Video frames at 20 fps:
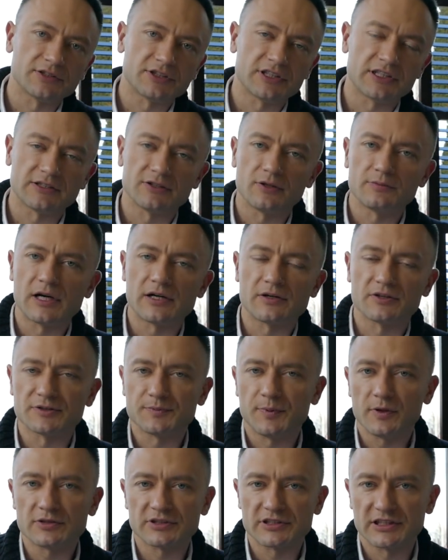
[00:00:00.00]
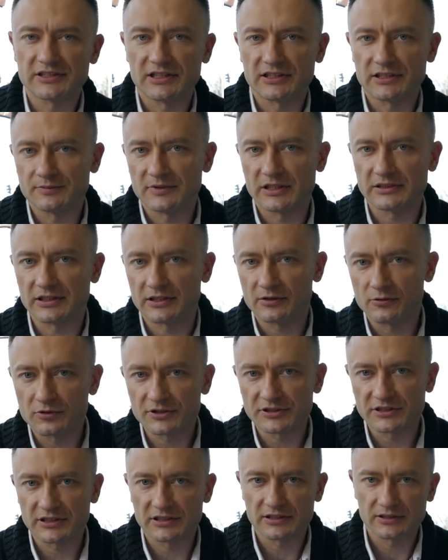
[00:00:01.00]
się na dobre rozpocznie, zanim na te
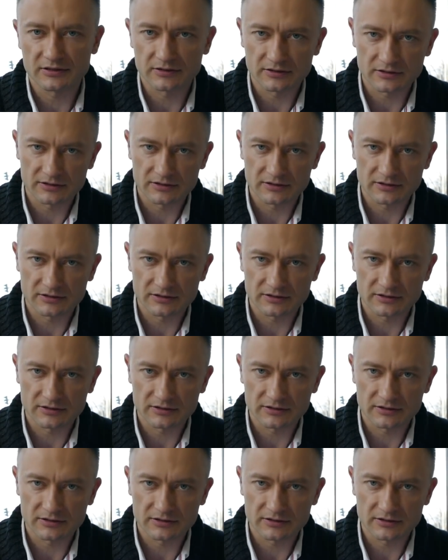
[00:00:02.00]
kursy